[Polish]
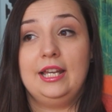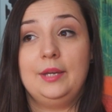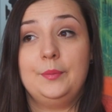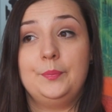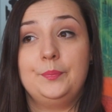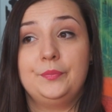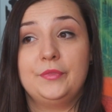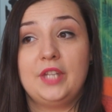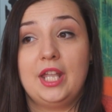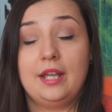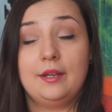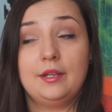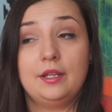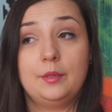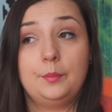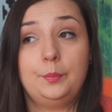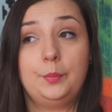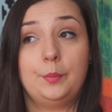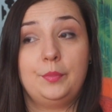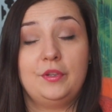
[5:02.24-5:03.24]
um,
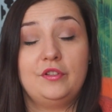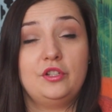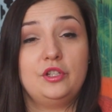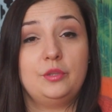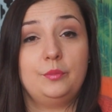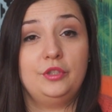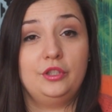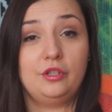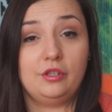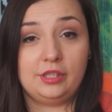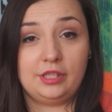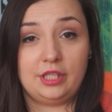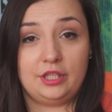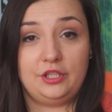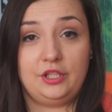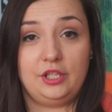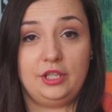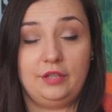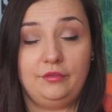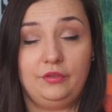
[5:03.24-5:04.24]
po pierwsze, żeby
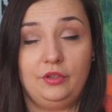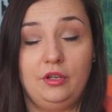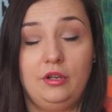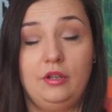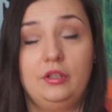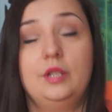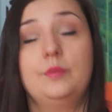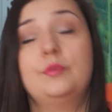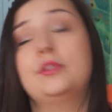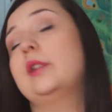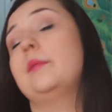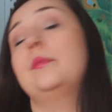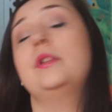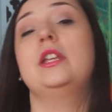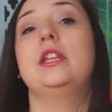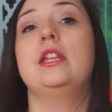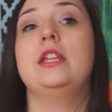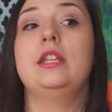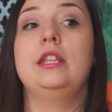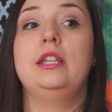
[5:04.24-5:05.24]
dostać się na filologię,
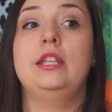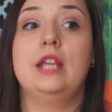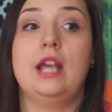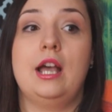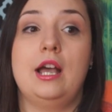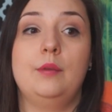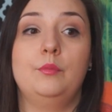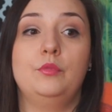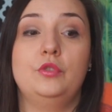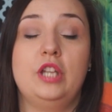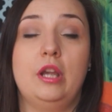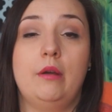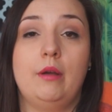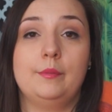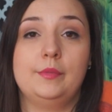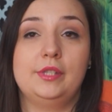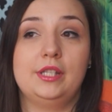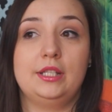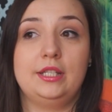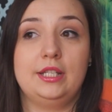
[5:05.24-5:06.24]
przynajmniej ja
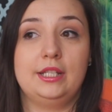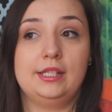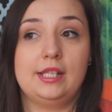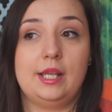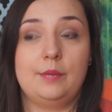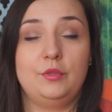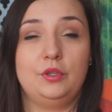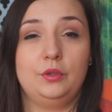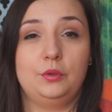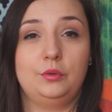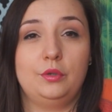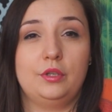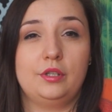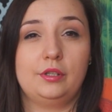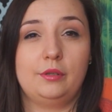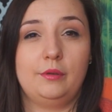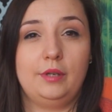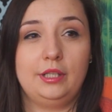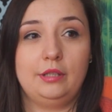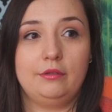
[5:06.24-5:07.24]
musiałam zdać egzamin,
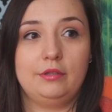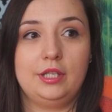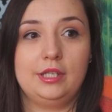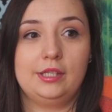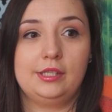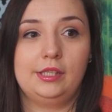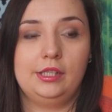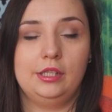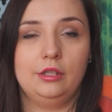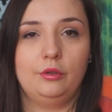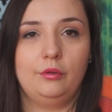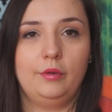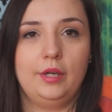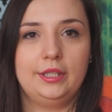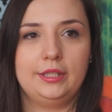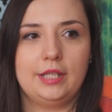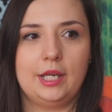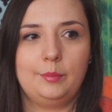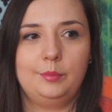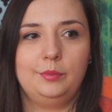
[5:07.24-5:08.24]
który składał się z kilku
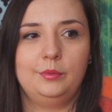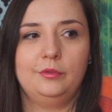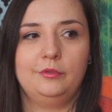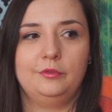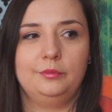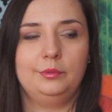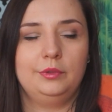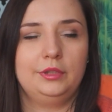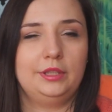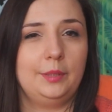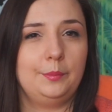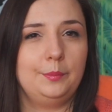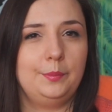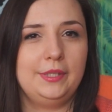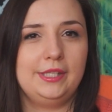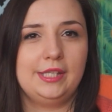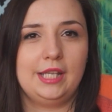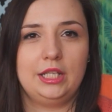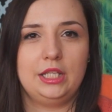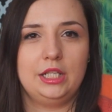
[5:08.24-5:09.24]
etapów. Było tam
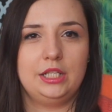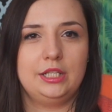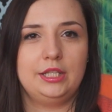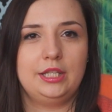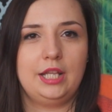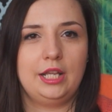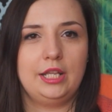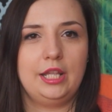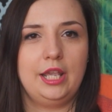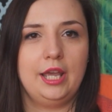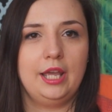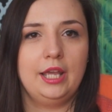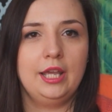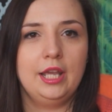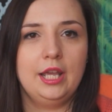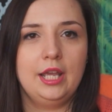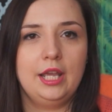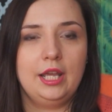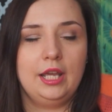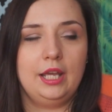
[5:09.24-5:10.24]
pisanie, czytanie,
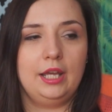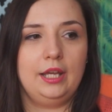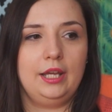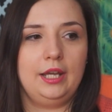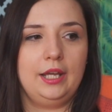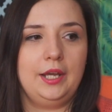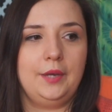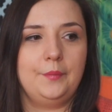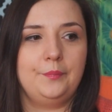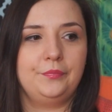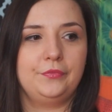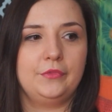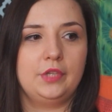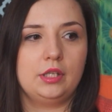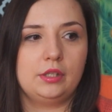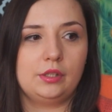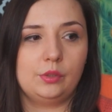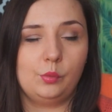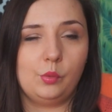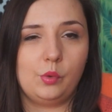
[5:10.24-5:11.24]

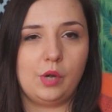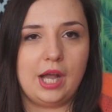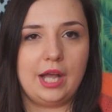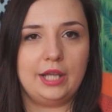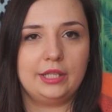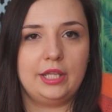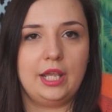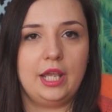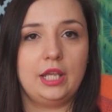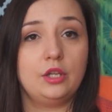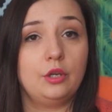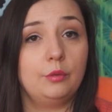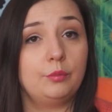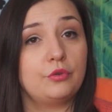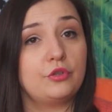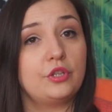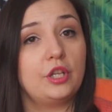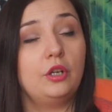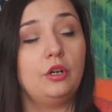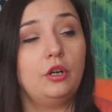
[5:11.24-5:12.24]
um, słuchanie i
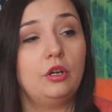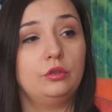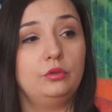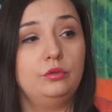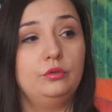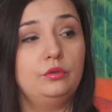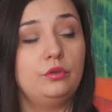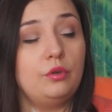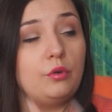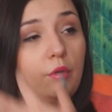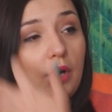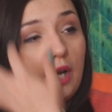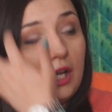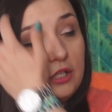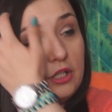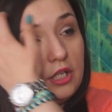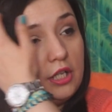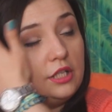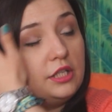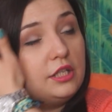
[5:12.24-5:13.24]
oprócz tego
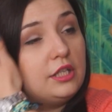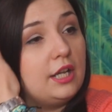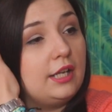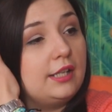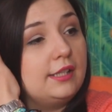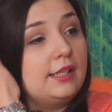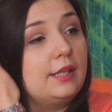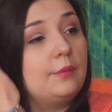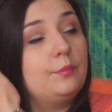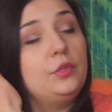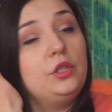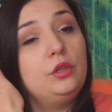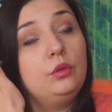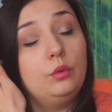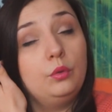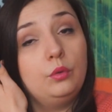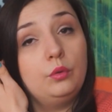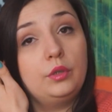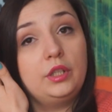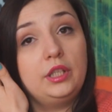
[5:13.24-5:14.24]
druga część
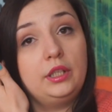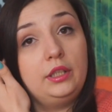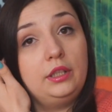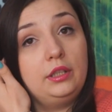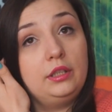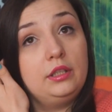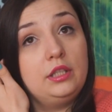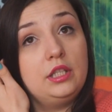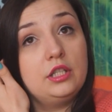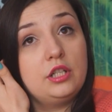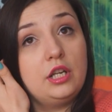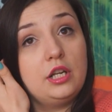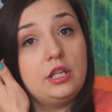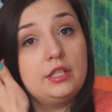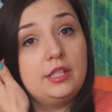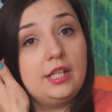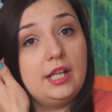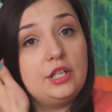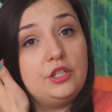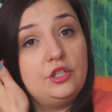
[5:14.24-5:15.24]
egzaminu
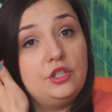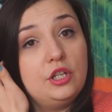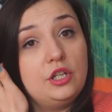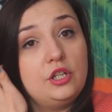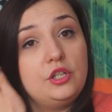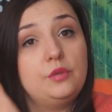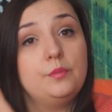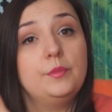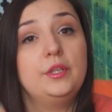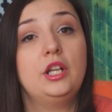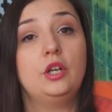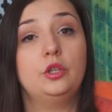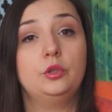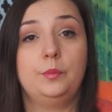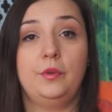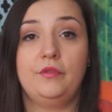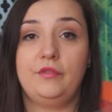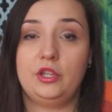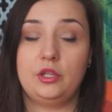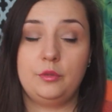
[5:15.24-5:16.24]
jeżeli zaliczyliśmy na
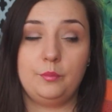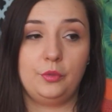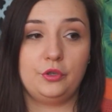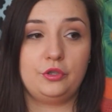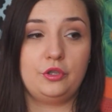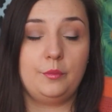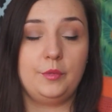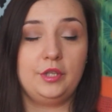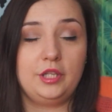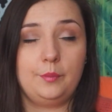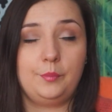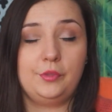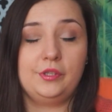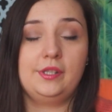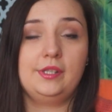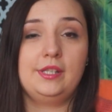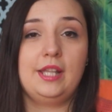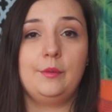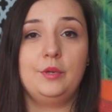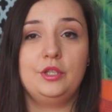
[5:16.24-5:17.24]
odpowiednim poziomie te
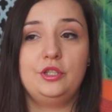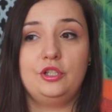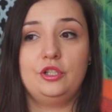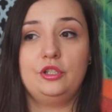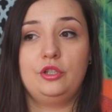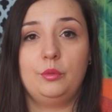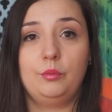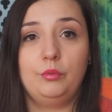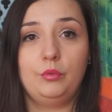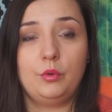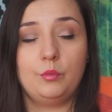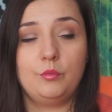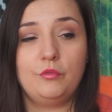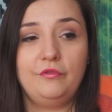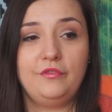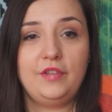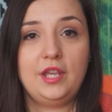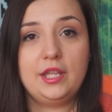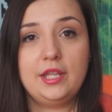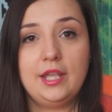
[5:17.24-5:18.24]
pozostałe trzy, to było
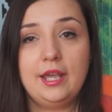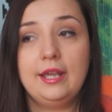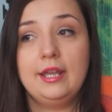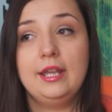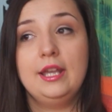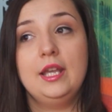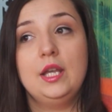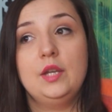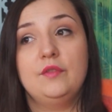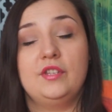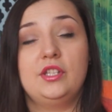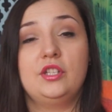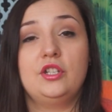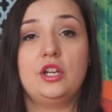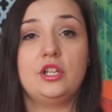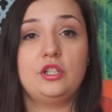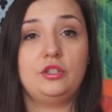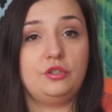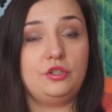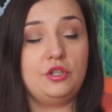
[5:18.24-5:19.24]
mówienie. Więc
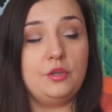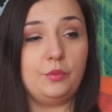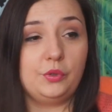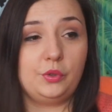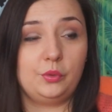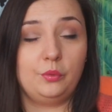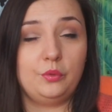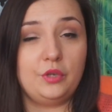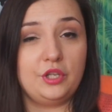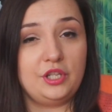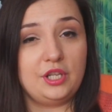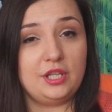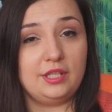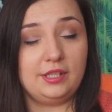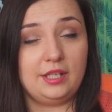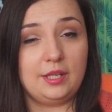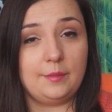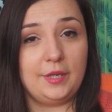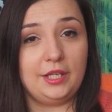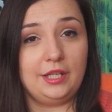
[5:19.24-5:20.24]
jeżeli ktoś nie posługuje się
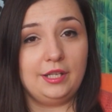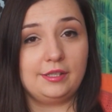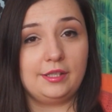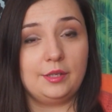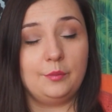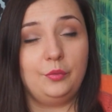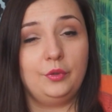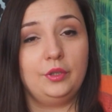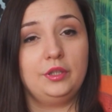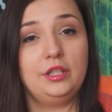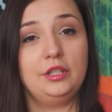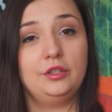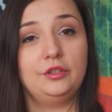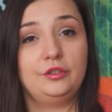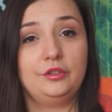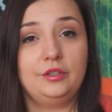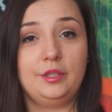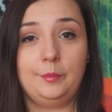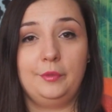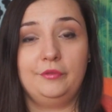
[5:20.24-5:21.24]
językiem angielskim płynnie,
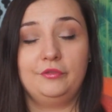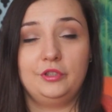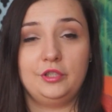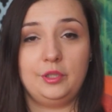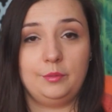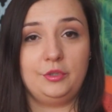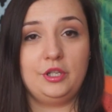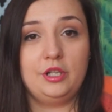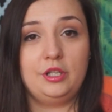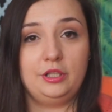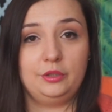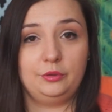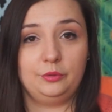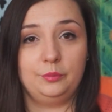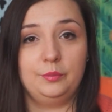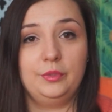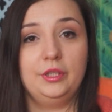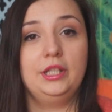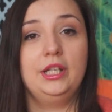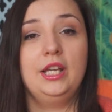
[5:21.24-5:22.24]
no to na pewno nie
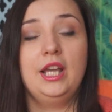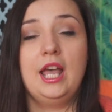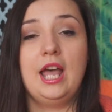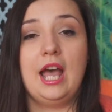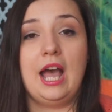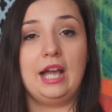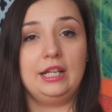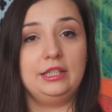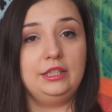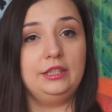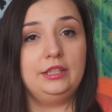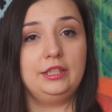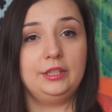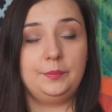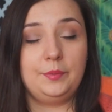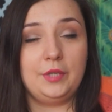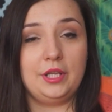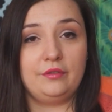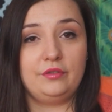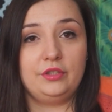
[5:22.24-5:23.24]
przeszedłby ani
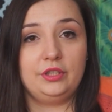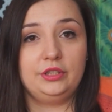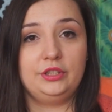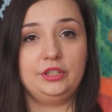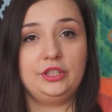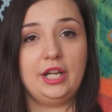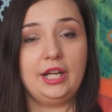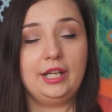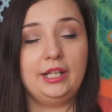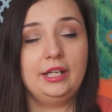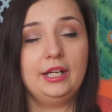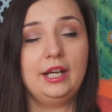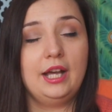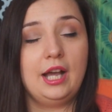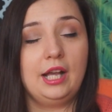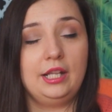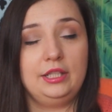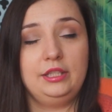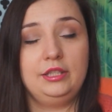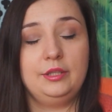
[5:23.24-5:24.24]
tych pierwszych trzech,
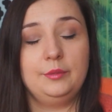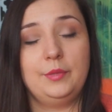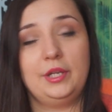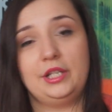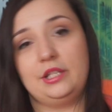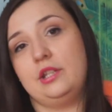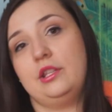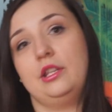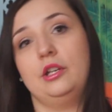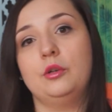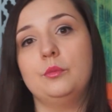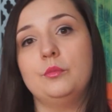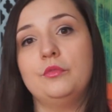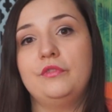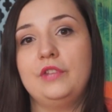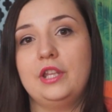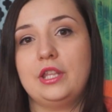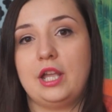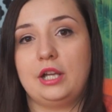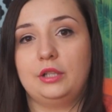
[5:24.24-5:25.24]
ani tym bardziej tego
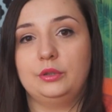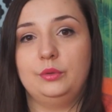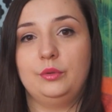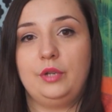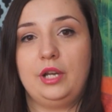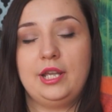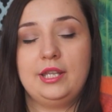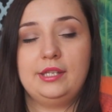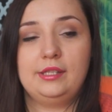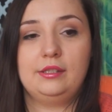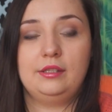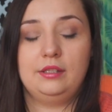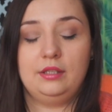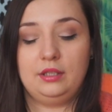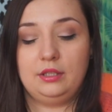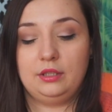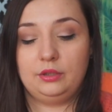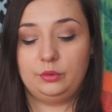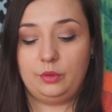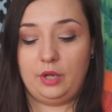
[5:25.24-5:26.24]
mówienia, które jest,
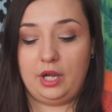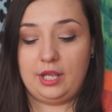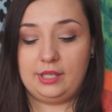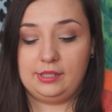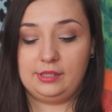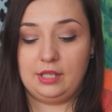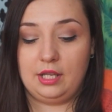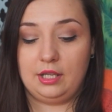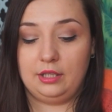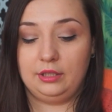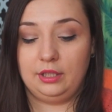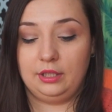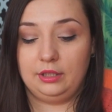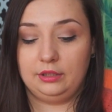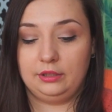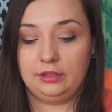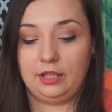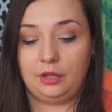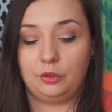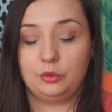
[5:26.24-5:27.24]
e, które jest na,
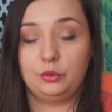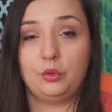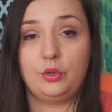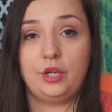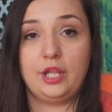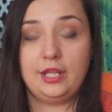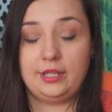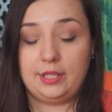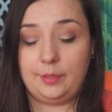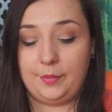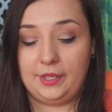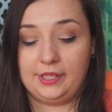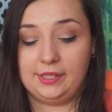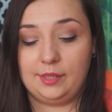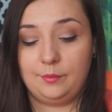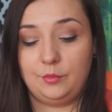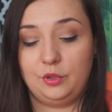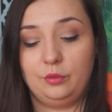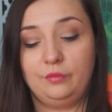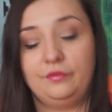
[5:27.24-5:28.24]
na jako drugi etap
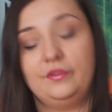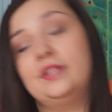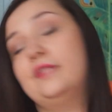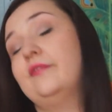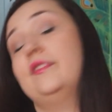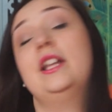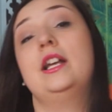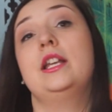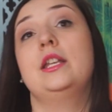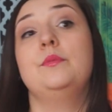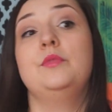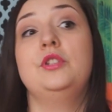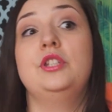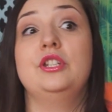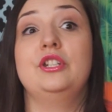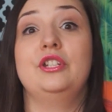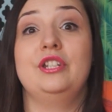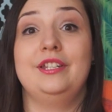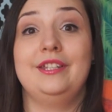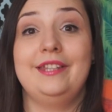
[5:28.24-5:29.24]
egzaminu, więc wydaje mi
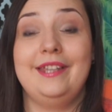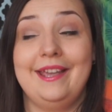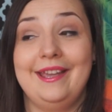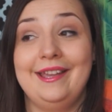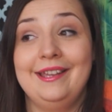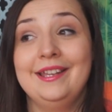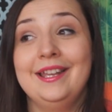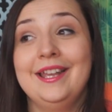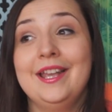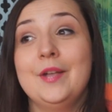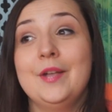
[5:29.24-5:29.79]
się, że nie.